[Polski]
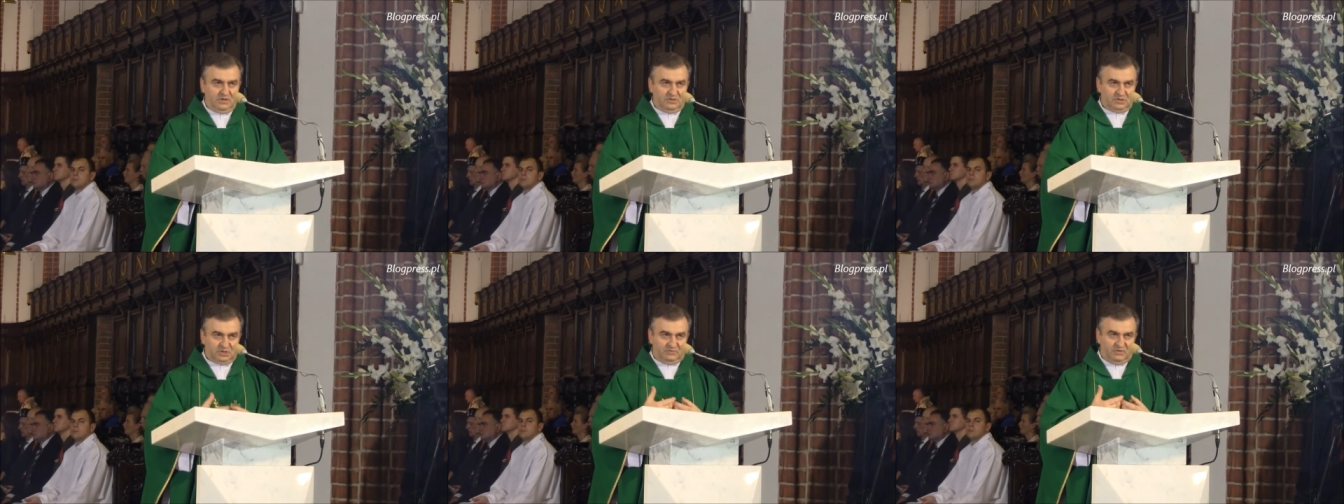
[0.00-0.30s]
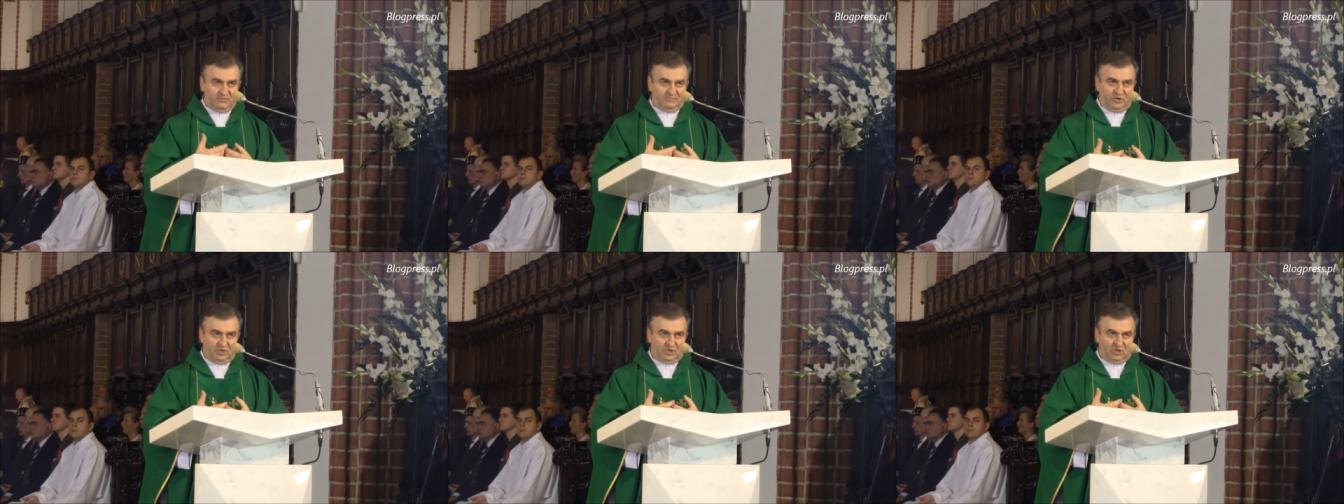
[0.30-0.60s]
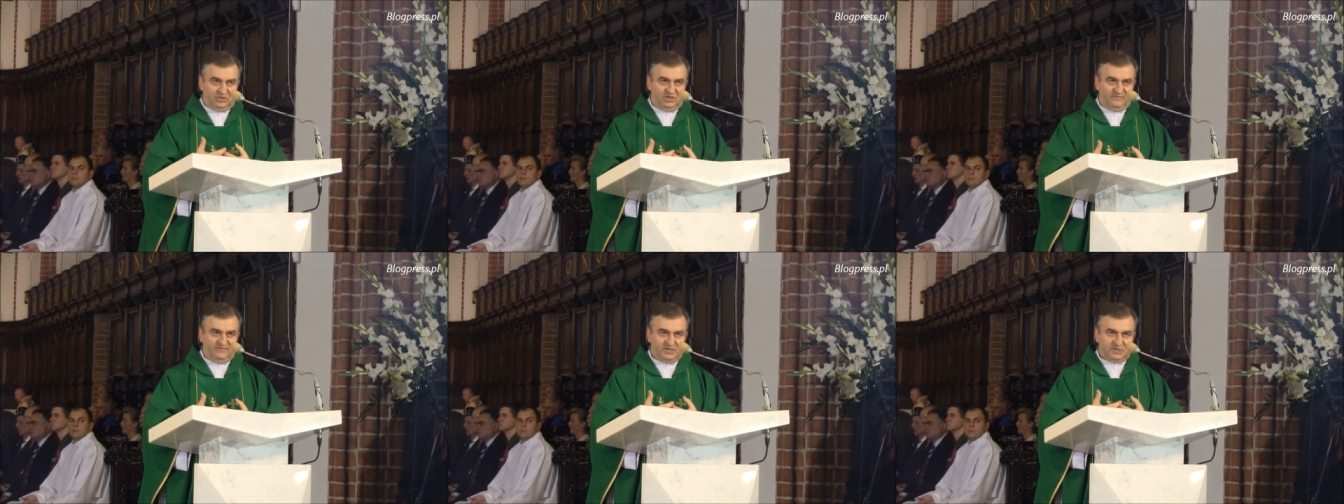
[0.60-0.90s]
żeby
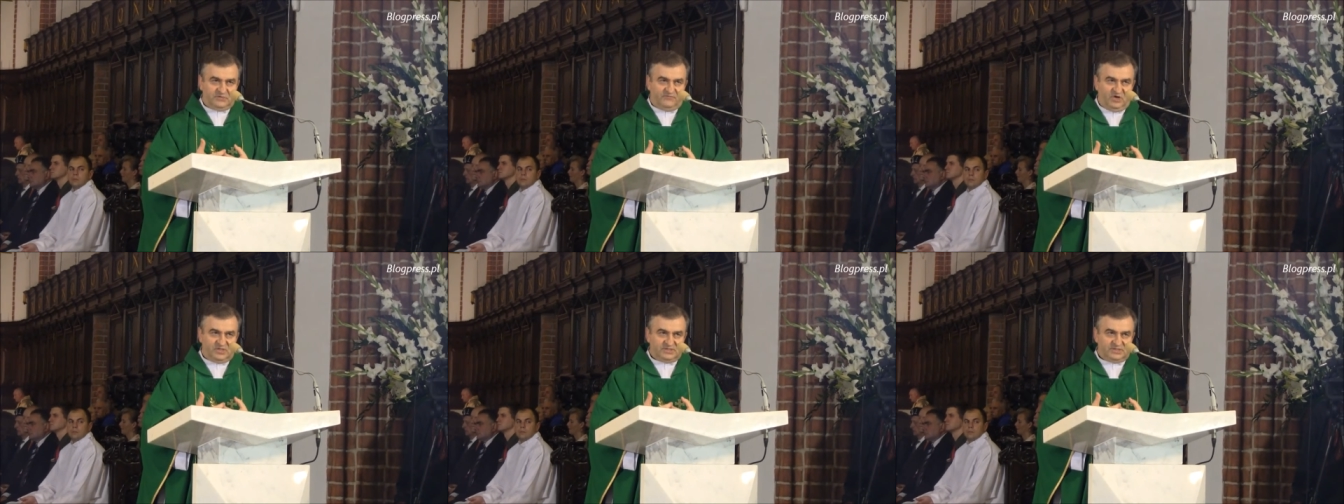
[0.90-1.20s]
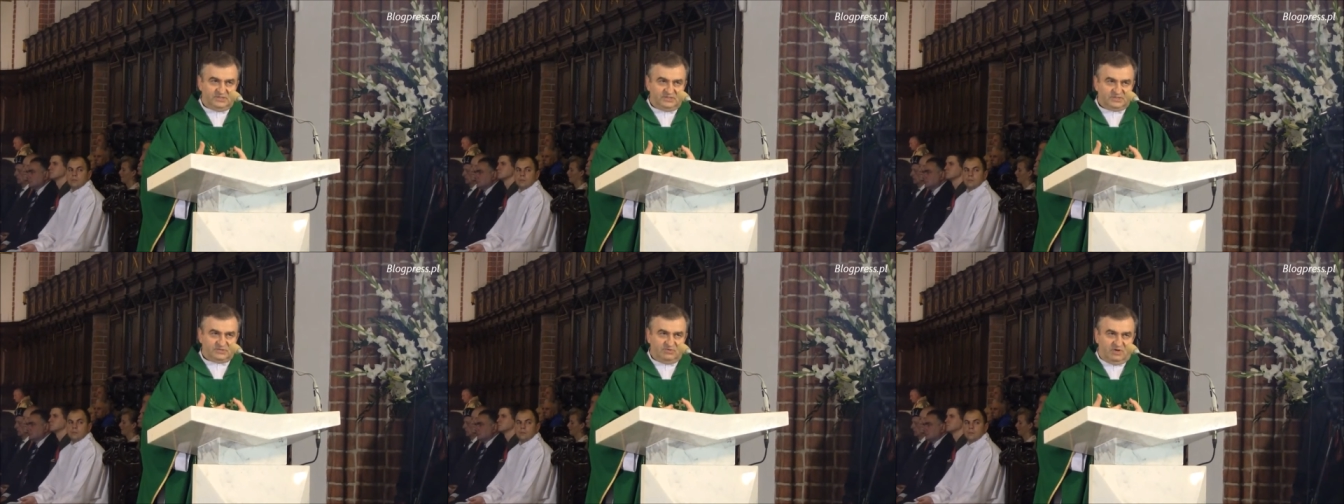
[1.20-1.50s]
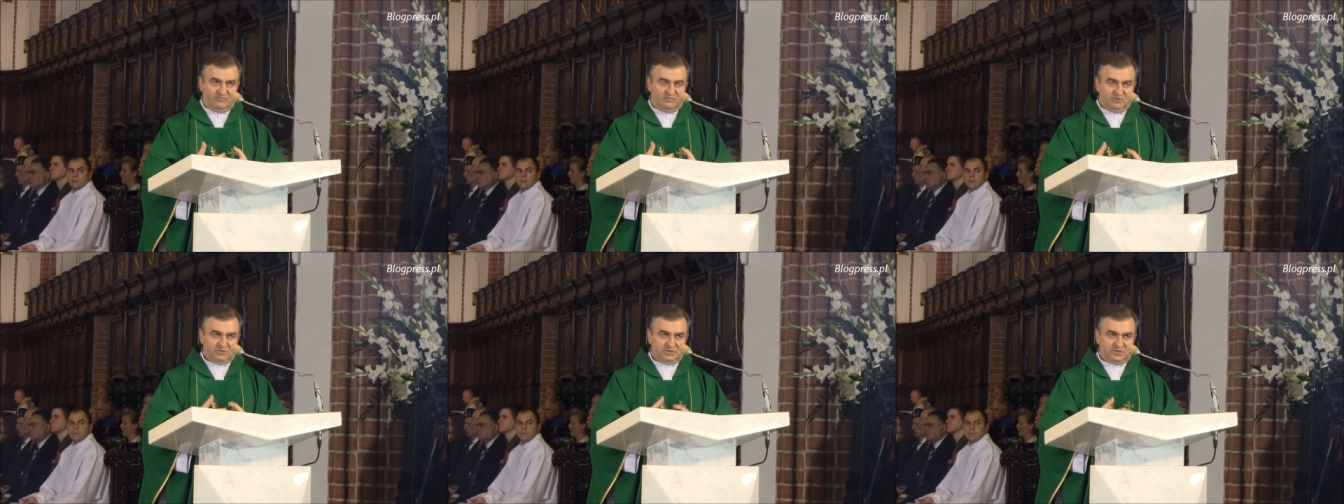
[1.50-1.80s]
pokonywać własne
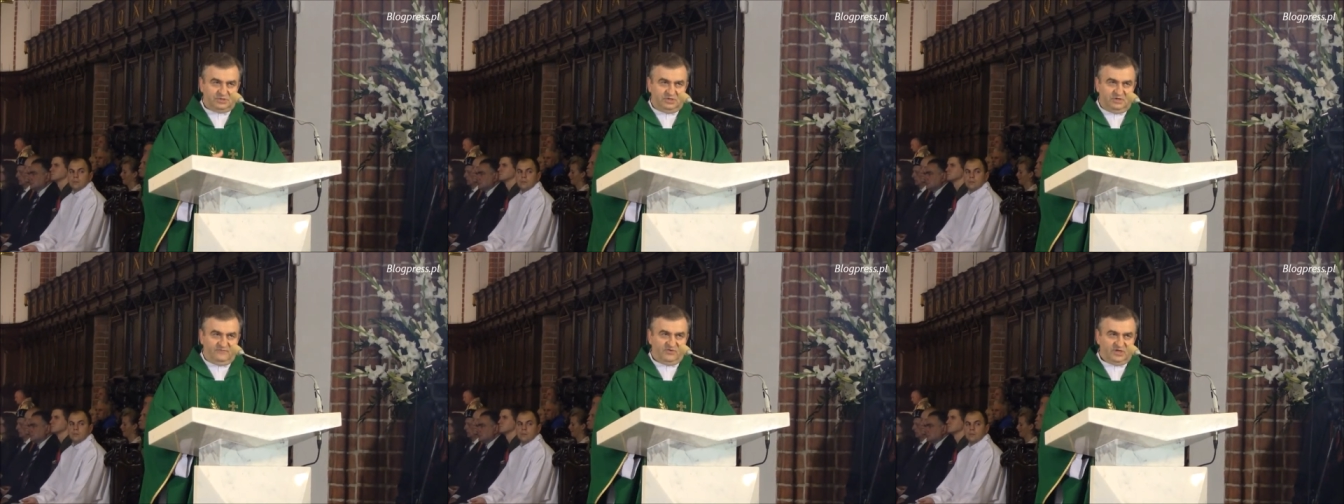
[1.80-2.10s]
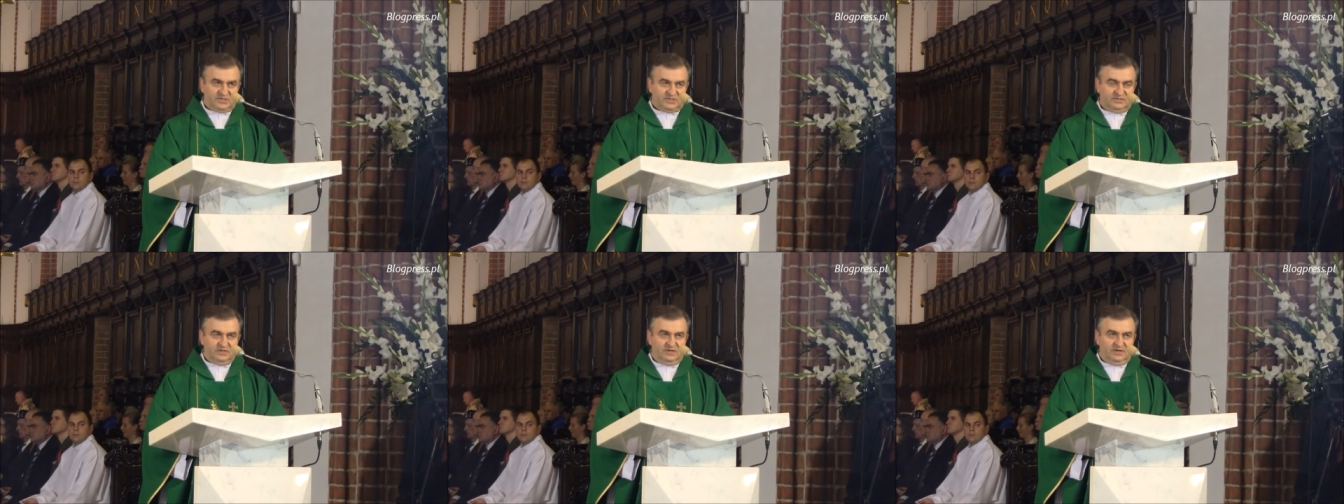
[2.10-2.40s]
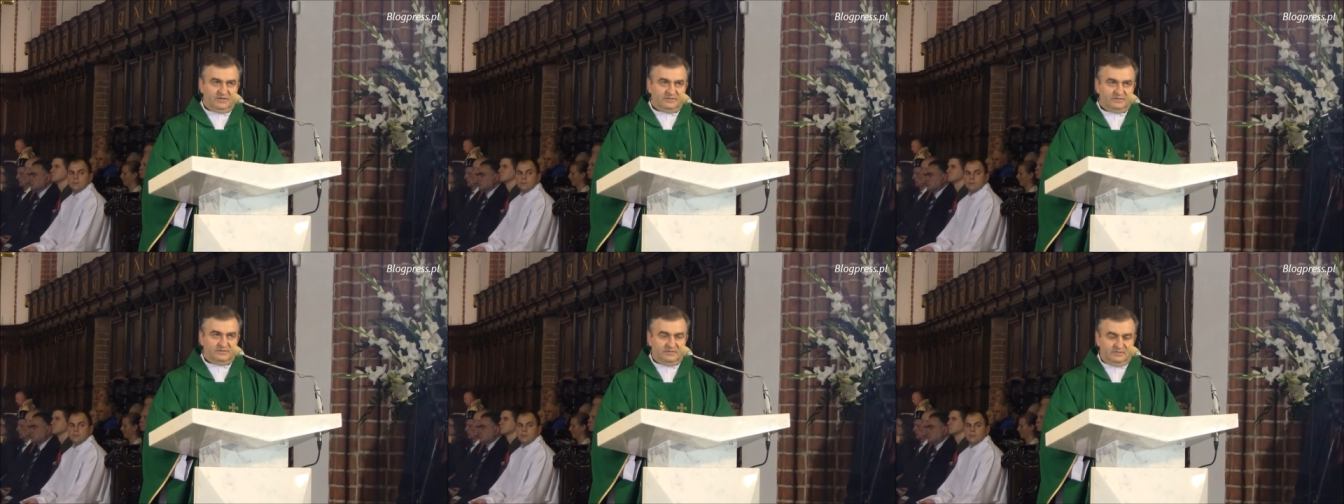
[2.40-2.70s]
słabości i własne
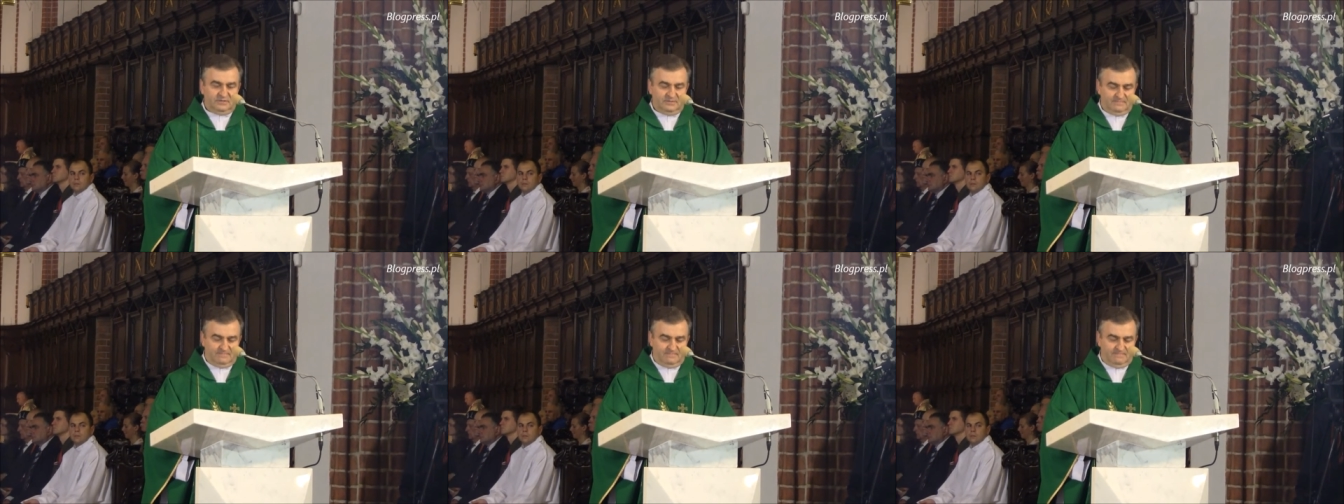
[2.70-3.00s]
lęki.